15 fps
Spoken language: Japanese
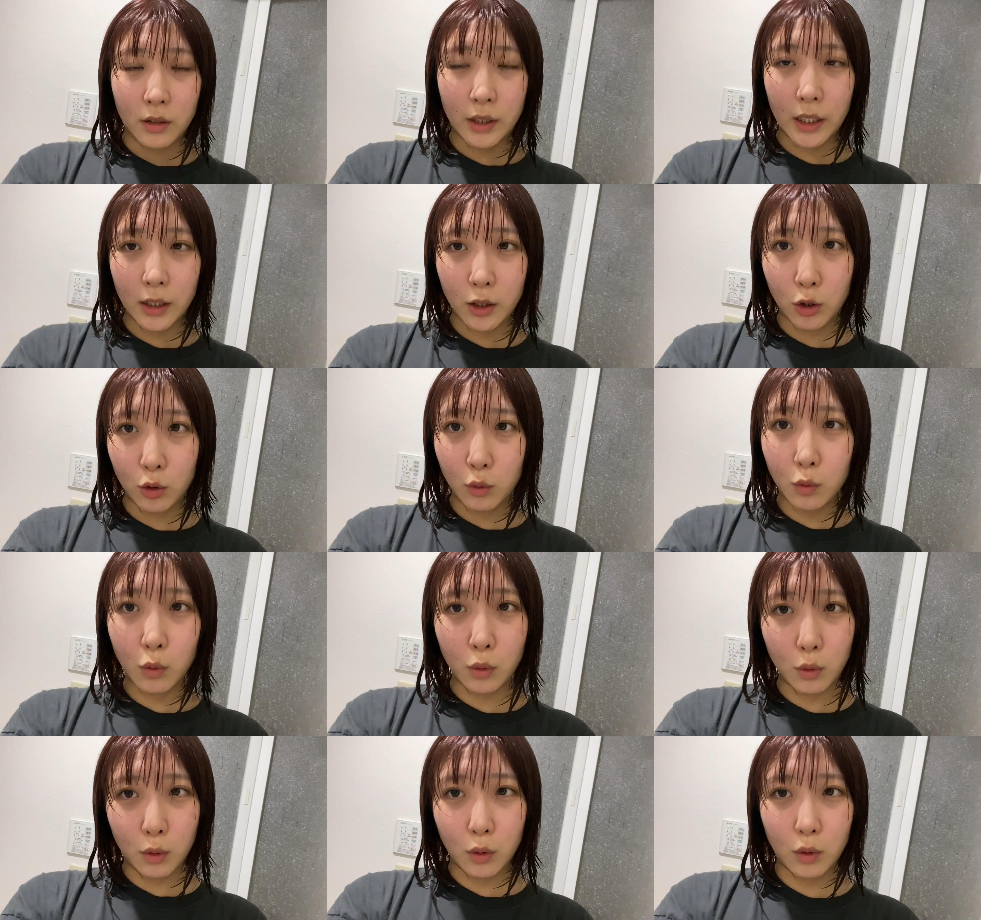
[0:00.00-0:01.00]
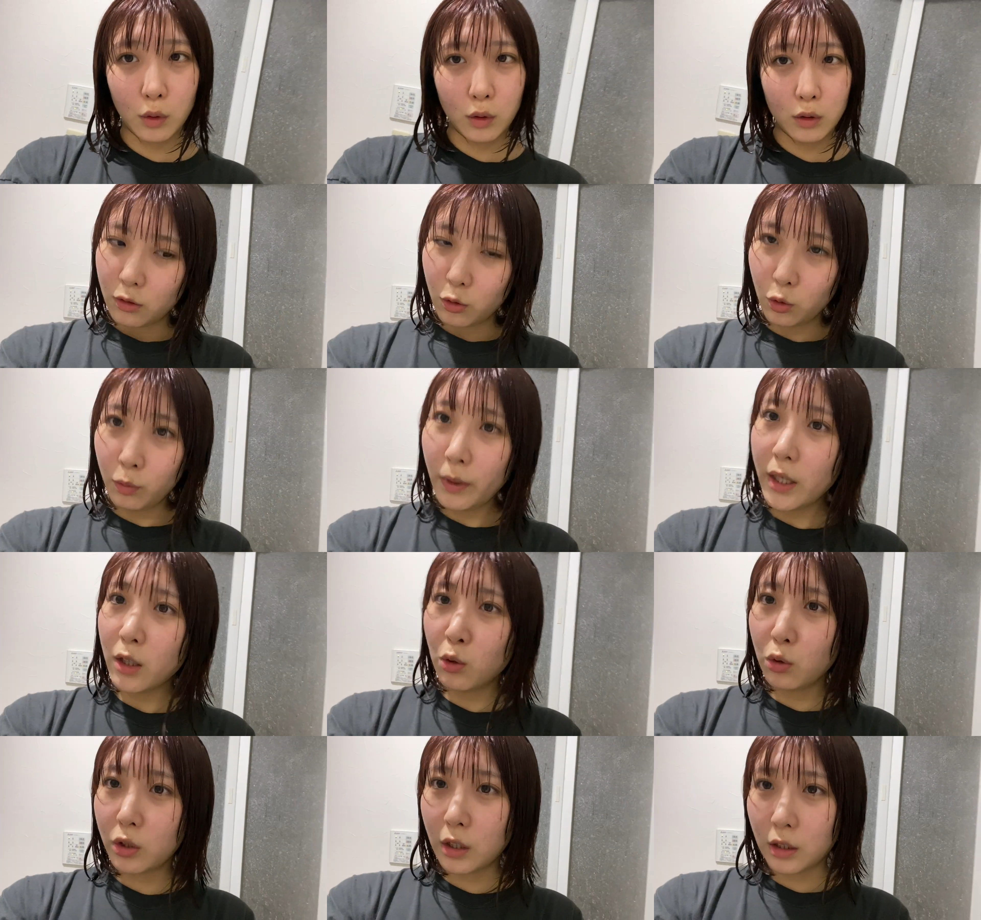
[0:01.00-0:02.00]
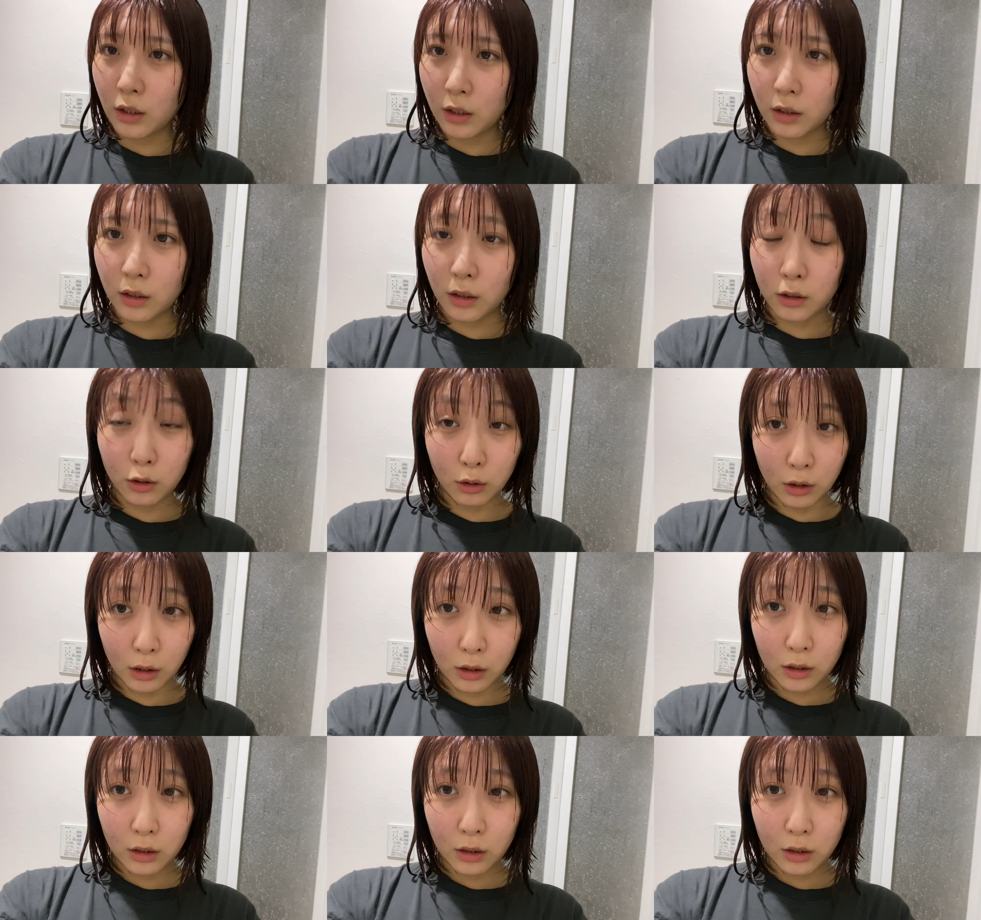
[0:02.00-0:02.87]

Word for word: 結構、うまい方ではなかったっていうか、